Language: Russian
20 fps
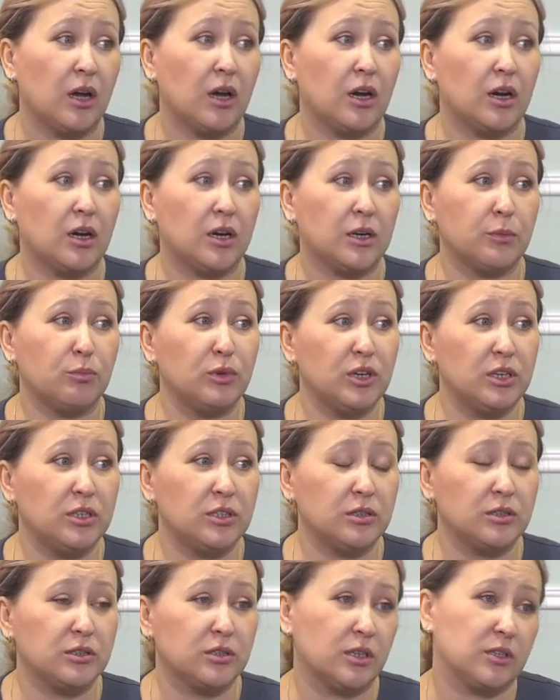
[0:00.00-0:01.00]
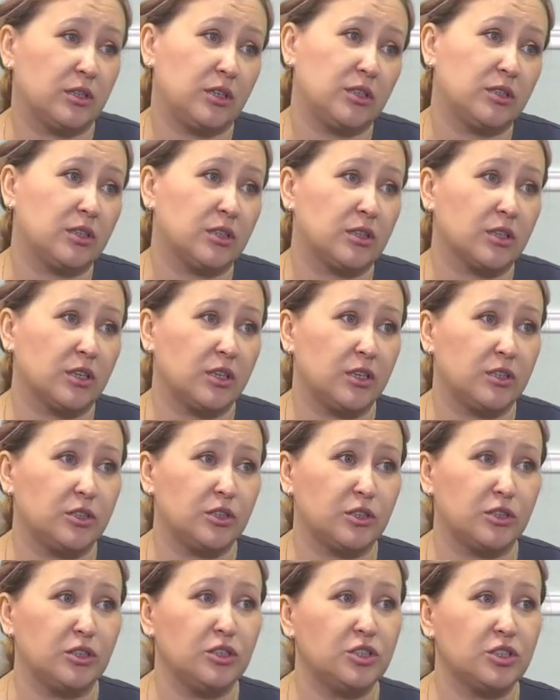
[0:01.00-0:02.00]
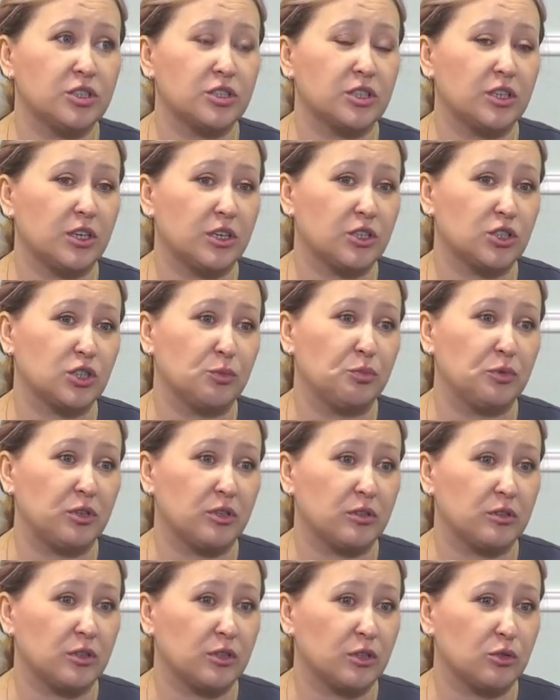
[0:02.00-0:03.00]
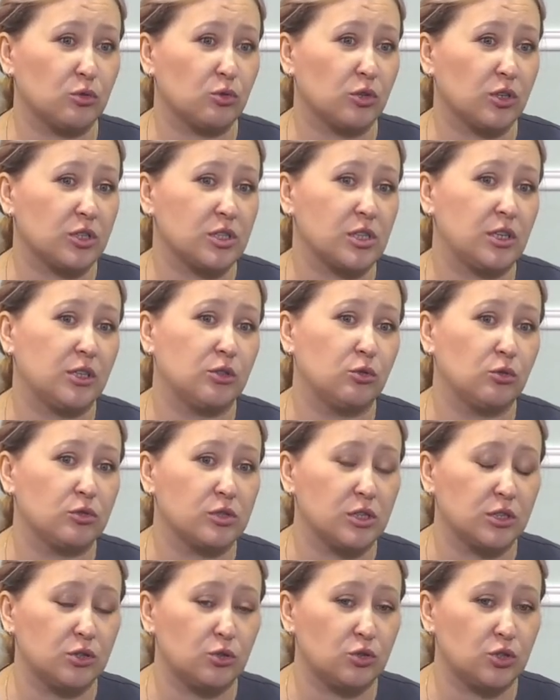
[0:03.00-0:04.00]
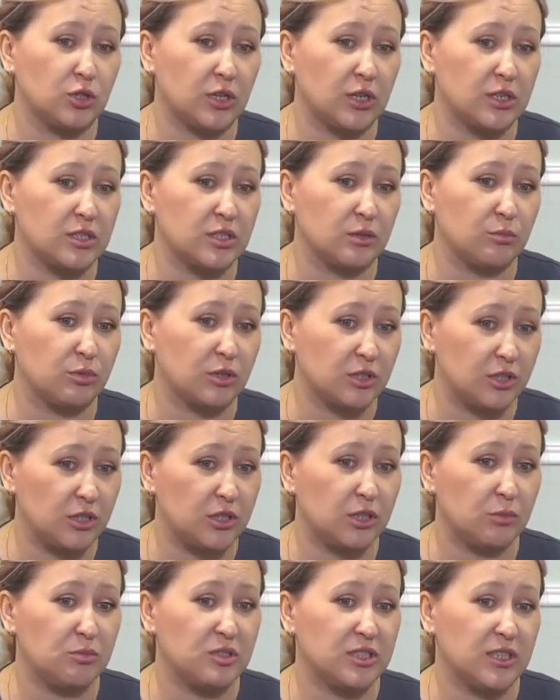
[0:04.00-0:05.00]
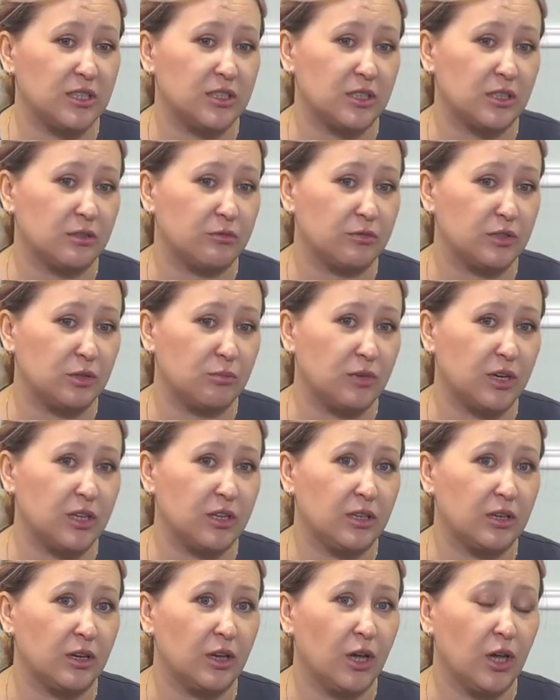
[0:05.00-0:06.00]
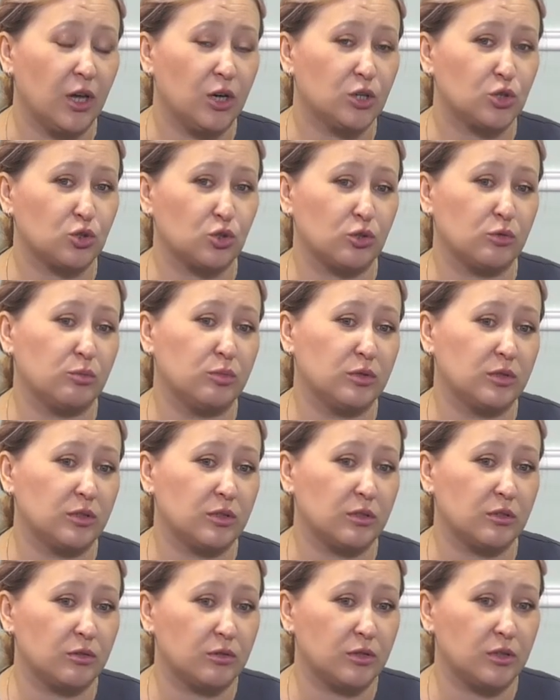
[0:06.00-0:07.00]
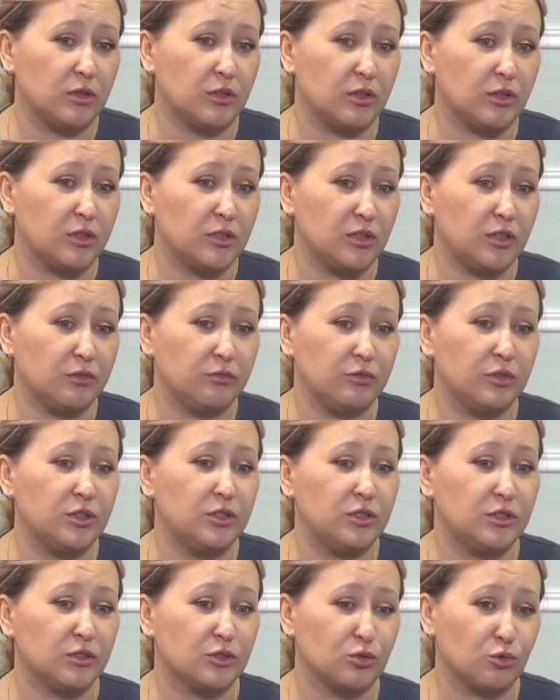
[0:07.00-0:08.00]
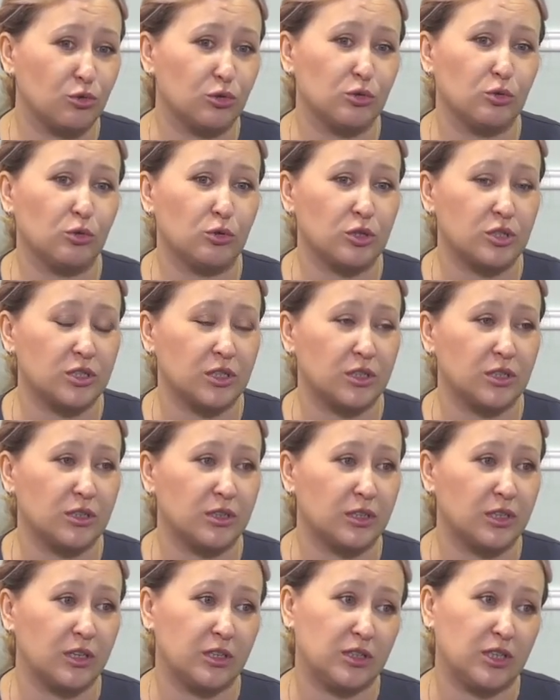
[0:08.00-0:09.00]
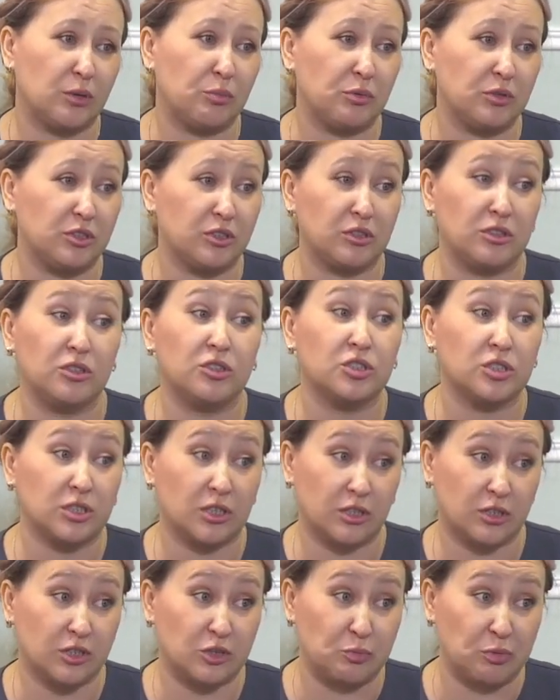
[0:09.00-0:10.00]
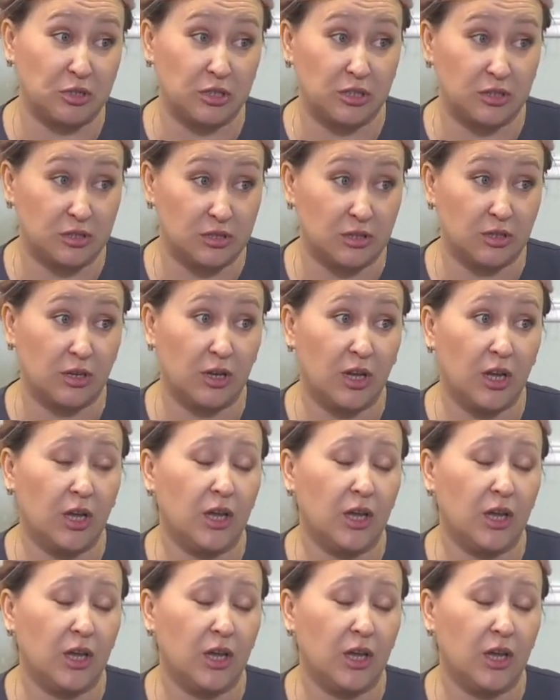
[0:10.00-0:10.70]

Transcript: А, были какие-то такие технические ошибки, на которые следует в следующий раз обратить обязательно внимание, чтобы чтобы э, не выйти с конкурса на этапе технической экспертизы.